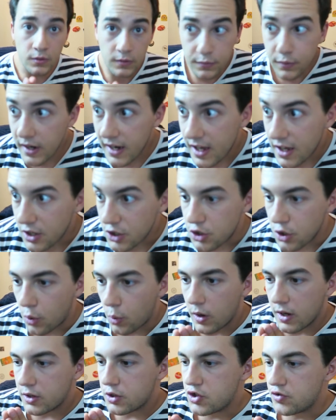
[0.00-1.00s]
Donc voilà, je
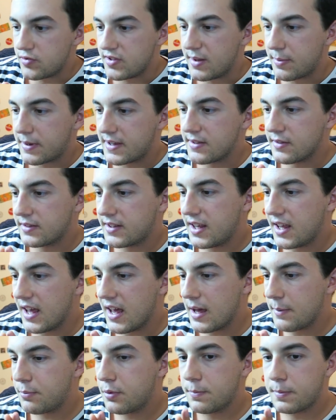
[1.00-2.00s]
crois que je vous ai présenté
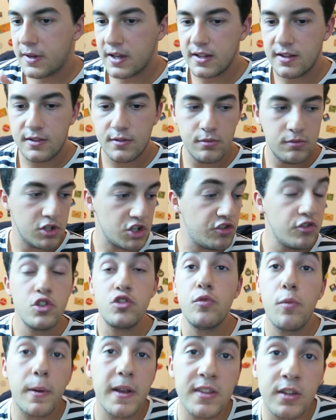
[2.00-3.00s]
à peu près tout. Je,
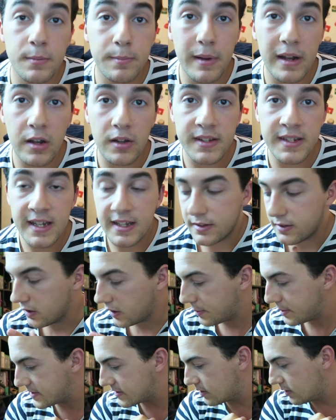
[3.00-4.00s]
je vous présente pas
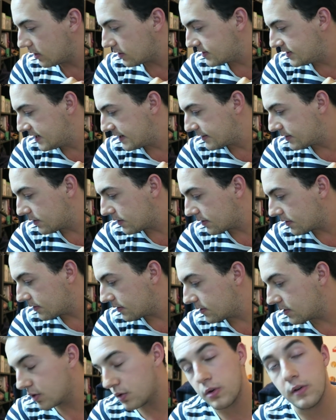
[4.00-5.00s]
l'ordinateur parce que
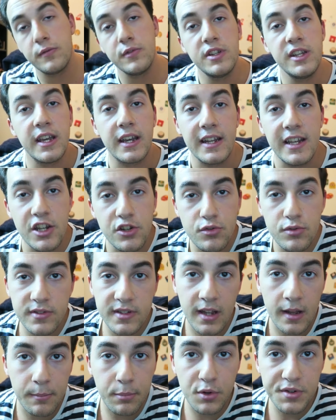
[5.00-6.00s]
l'ordinateur, quoi vous dire, il a
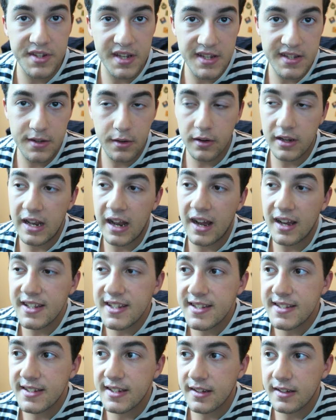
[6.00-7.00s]
juste un processeur, il a un
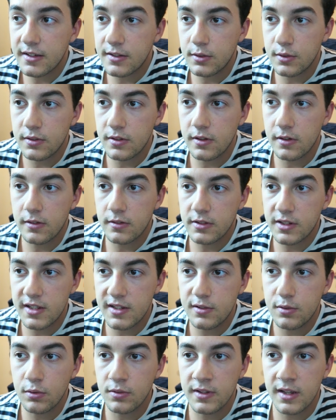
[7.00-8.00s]
i5 dedans
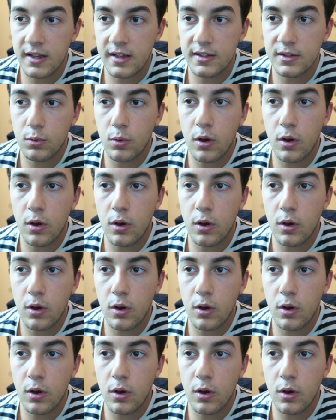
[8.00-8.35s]
qui tourne à